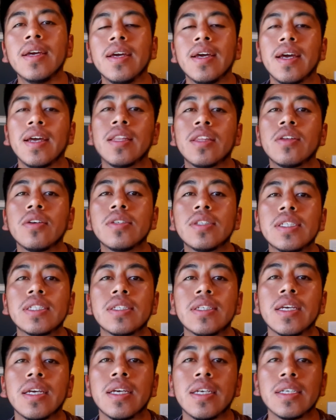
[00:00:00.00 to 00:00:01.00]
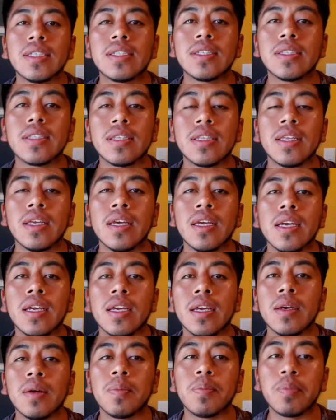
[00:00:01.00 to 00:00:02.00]
Entonces,
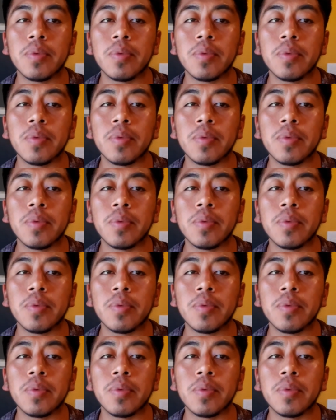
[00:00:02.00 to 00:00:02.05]
este,